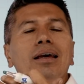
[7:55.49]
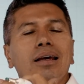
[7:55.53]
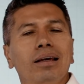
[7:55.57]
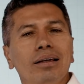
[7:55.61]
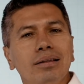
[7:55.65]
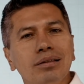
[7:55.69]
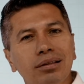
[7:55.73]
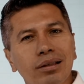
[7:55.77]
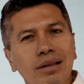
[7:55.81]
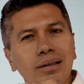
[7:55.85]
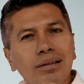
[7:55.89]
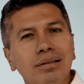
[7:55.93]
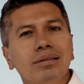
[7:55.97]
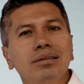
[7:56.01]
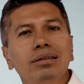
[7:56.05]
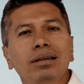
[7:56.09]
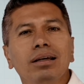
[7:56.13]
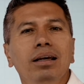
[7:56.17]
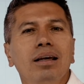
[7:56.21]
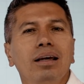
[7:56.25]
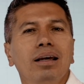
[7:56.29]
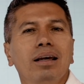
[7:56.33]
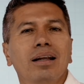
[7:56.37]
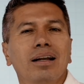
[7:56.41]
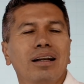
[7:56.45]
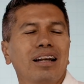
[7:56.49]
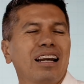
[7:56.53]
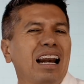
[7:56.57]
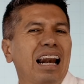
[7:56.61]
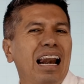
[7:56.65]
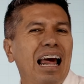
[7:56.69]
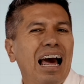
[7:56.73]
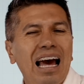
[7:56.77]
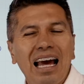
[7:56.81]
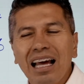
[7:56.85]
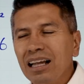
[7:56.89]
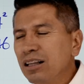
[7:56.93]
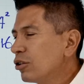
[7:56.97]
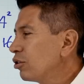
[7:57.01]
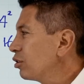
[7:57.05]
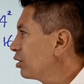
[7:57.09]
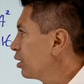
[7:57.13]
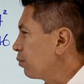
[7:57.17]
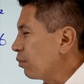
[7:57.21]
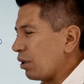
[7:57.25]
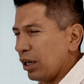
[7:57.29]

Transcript: estés relajándote.